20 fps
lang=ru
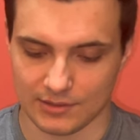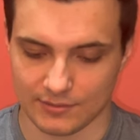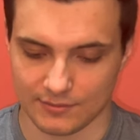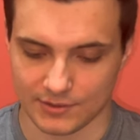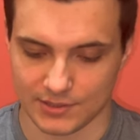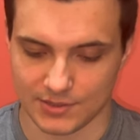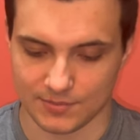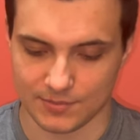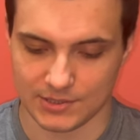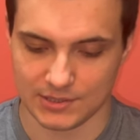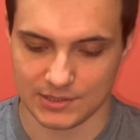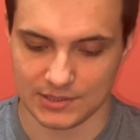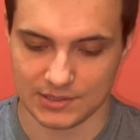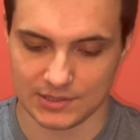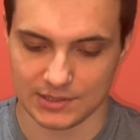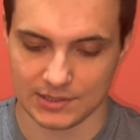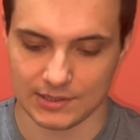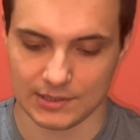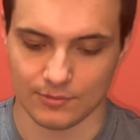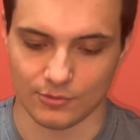
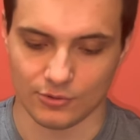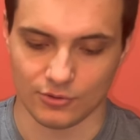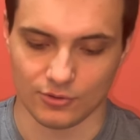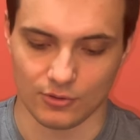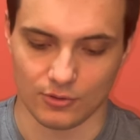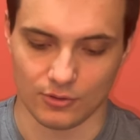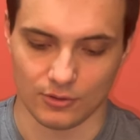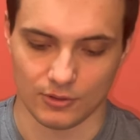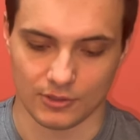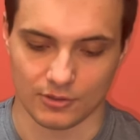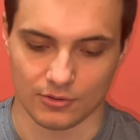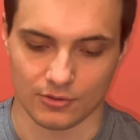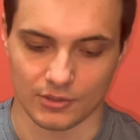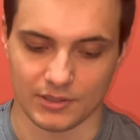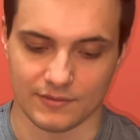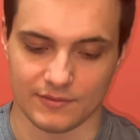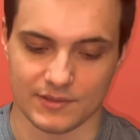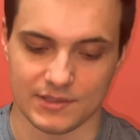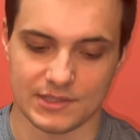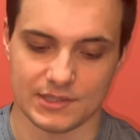81 доллару,
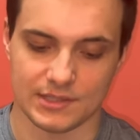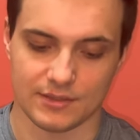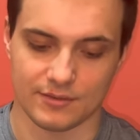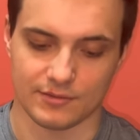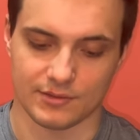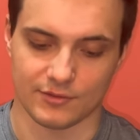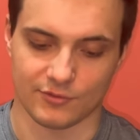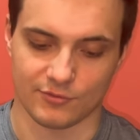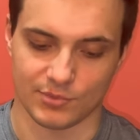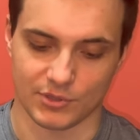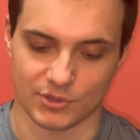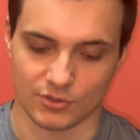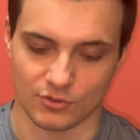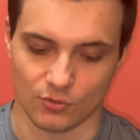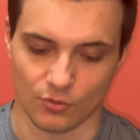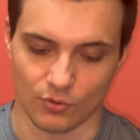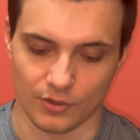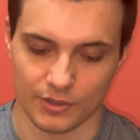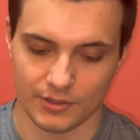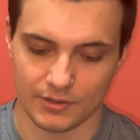инвестировано в
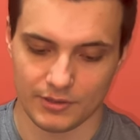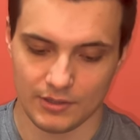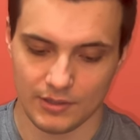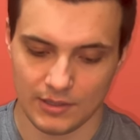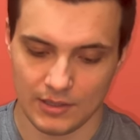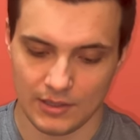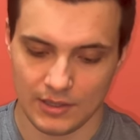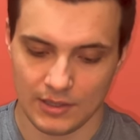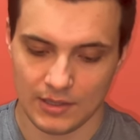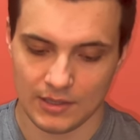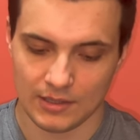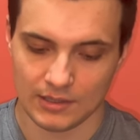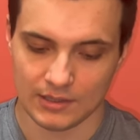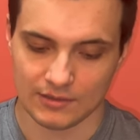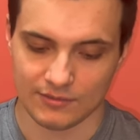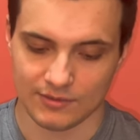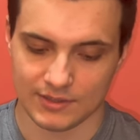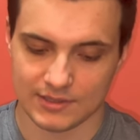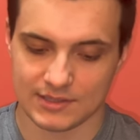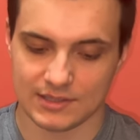биткоин,
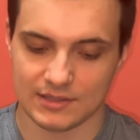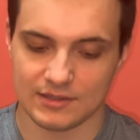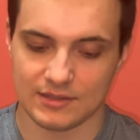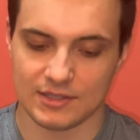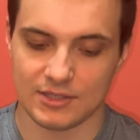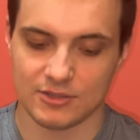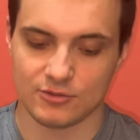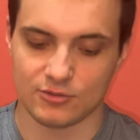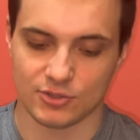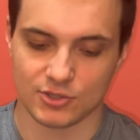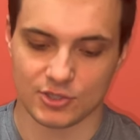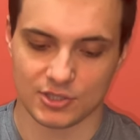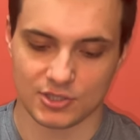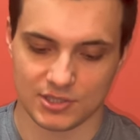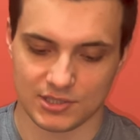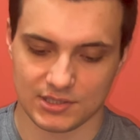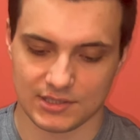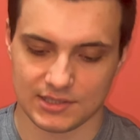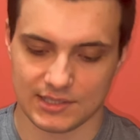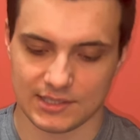
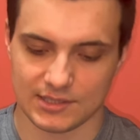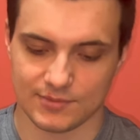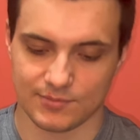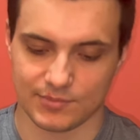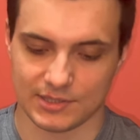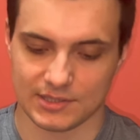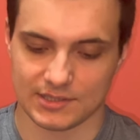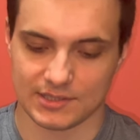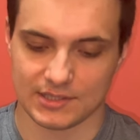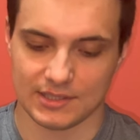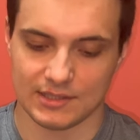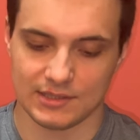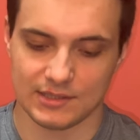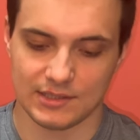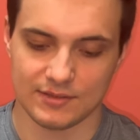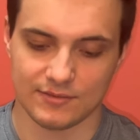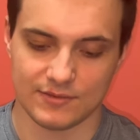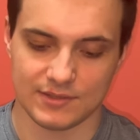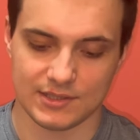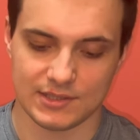23.16%
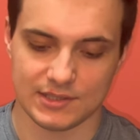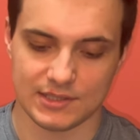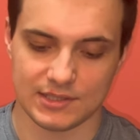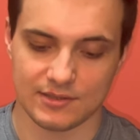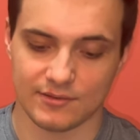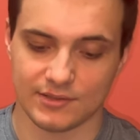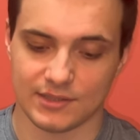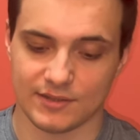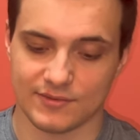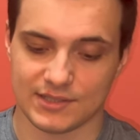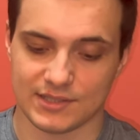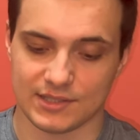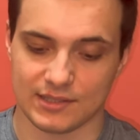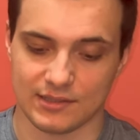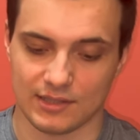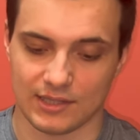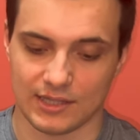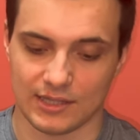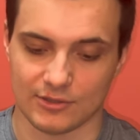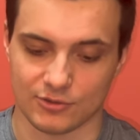инвестировано в
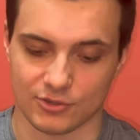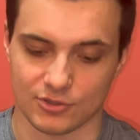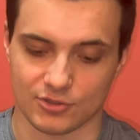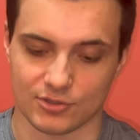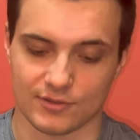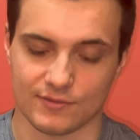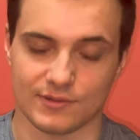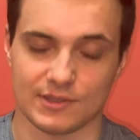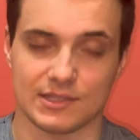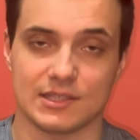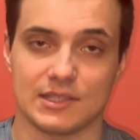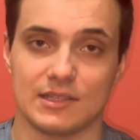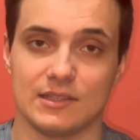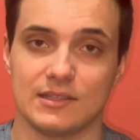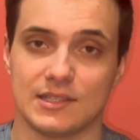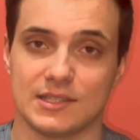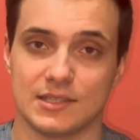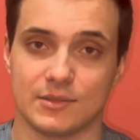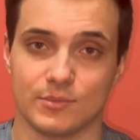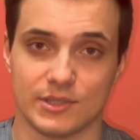Solana, что равносильно
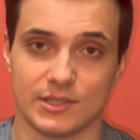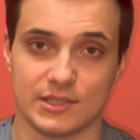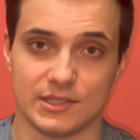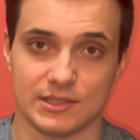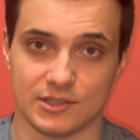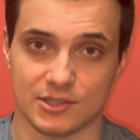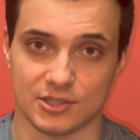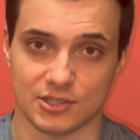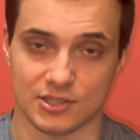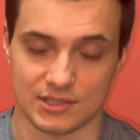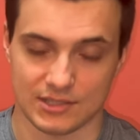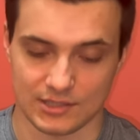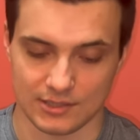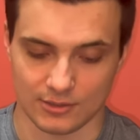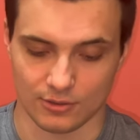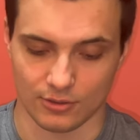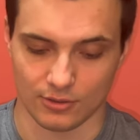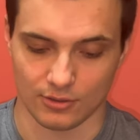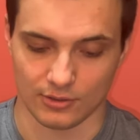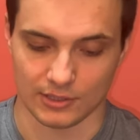76
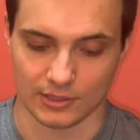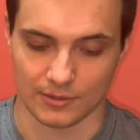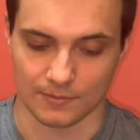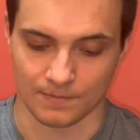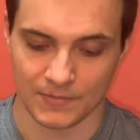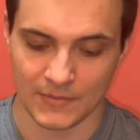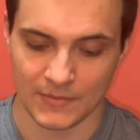долларам.